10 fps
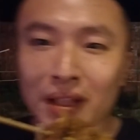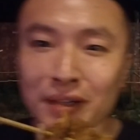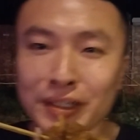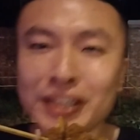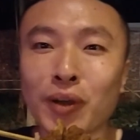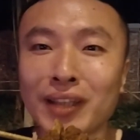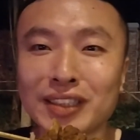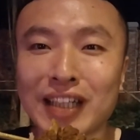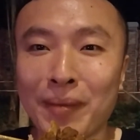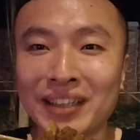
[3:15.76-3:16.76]
你喜欢
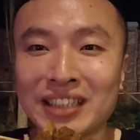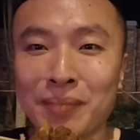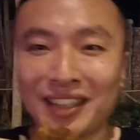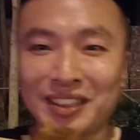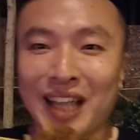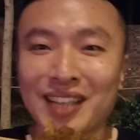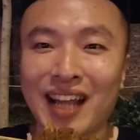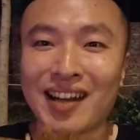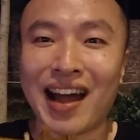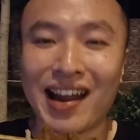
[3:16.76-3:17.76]
吃烤面筋吗？香
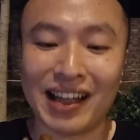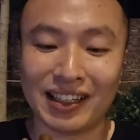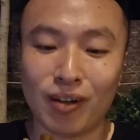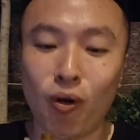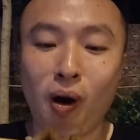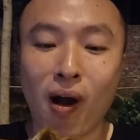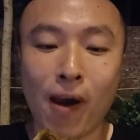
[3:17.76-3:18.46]
香辣辣的，哇！